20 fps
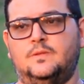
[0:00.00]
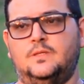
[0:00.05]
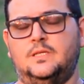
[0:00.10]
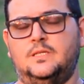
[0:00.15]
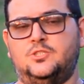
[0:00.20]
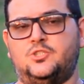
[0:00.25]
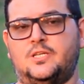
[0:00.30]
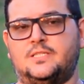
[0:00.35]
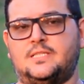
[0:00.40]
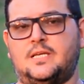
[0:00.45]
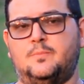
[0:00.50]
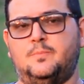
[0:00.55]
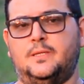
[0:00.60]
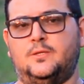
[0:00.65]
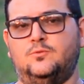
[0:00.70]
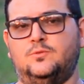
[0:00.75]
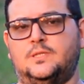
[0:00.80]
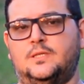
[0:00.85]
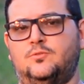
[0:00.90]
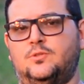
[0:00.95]
E já sai
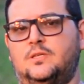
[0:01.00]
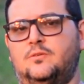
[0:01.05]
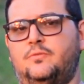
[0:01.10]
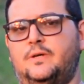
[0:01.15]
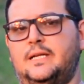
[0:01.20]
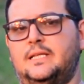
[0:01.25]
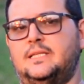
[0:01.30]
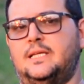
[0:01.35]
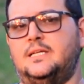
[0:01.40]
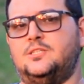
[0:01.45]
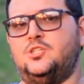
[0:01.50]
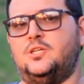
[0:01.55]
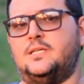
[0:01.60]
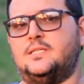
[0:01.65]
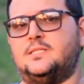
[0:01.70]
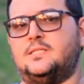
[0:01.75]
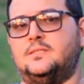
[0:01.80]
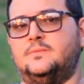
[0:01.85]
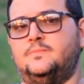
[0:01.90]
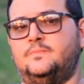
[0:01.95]
perguntando que variedade é
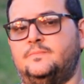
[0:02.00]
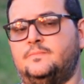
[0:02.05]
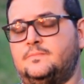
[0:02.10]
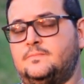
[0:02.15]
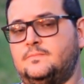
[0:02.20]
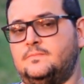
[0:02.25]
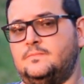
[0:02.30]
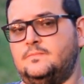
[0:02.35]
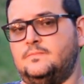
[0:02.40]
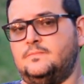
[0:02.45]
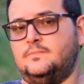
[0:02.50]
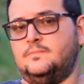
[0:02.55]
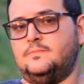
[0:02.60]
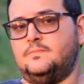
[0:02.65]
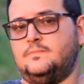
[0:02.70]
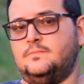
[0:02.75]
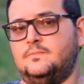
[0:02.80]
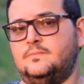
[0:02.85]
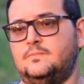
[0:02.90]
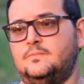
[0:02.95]
essa.
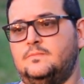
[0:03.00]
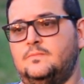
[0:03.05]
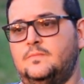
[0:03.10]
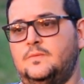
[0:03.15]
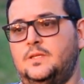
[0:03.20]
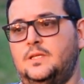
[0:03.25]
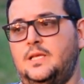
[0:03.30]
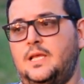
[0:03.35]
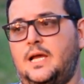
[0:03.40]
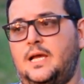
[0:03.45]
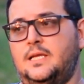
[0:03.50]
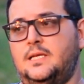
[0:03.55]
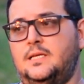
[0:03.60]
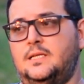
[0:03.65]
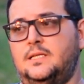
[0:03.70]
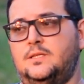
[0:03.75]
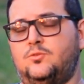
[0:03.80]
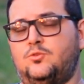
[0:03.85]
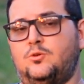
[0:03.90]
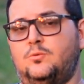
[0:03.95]
E aí
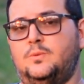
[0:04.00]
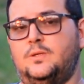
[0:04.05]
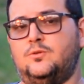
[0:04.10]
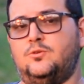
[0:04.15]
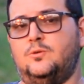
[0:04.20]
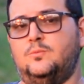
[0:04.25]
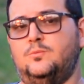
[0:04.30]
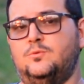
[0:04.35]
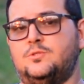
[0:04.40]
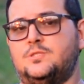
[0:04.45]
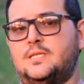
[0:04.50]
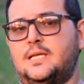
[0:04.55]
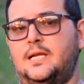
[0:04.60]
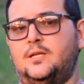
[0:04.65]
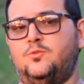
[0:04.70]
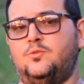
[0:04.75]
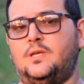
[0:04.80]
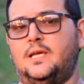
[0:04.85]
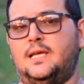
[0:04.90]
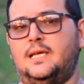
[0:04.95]
ele toma como
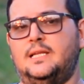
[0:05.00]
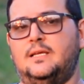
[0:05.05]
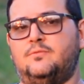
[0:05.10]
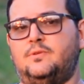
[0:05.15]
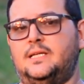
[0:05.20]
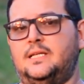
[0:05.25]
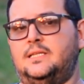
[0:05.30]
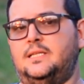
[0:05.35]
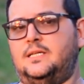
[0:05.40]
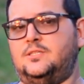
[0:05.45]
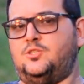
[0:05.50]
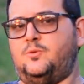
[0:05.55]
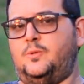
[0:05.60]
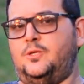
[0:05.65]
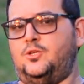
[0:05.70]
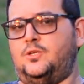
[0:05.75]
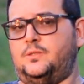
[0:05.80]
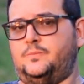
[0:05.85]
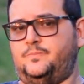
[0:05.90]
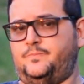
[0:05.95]
certo que aquela variedade é
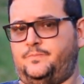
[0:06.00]
melhor.